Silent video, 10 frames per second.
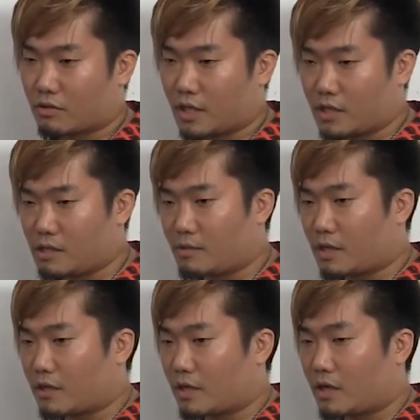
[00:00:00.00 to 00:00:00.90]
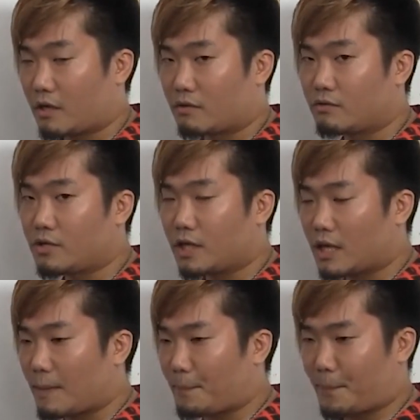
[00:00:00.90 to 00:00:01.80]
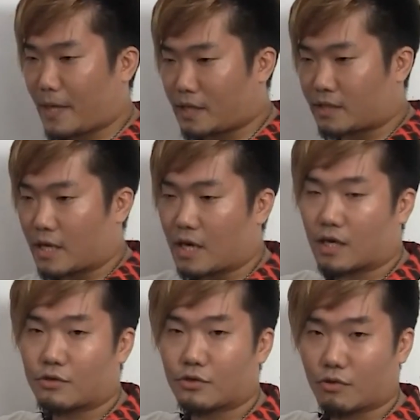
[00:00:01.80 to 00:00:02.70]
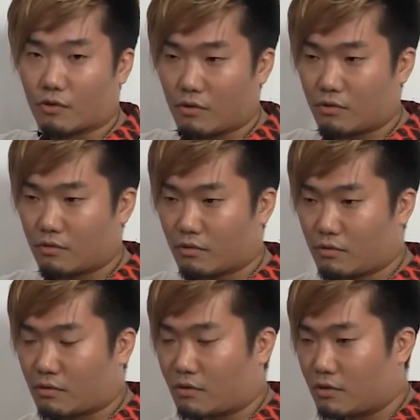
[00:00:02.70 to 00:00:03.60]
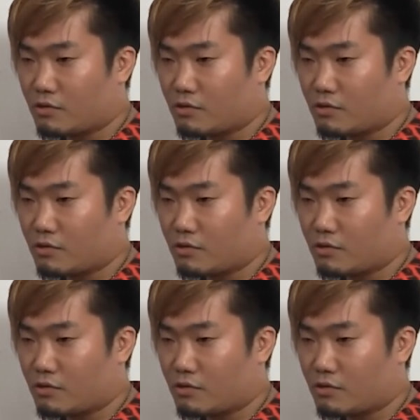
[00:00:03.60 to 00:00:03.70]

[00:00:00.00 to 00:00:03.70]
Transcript: ダーツバーで売り上げがバンって上がる人と、